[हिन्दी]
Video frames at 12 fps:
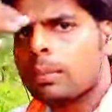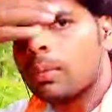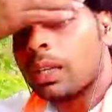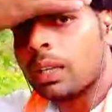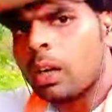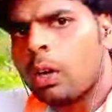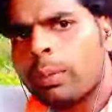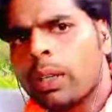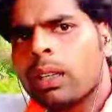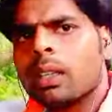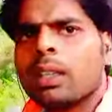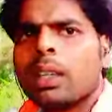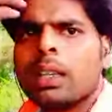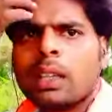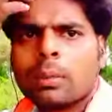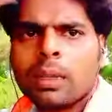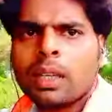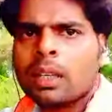मेरे गांव में यानी
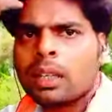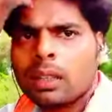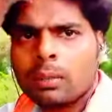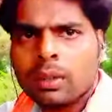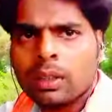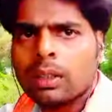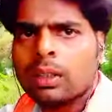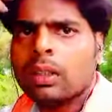कि मेरे खेत में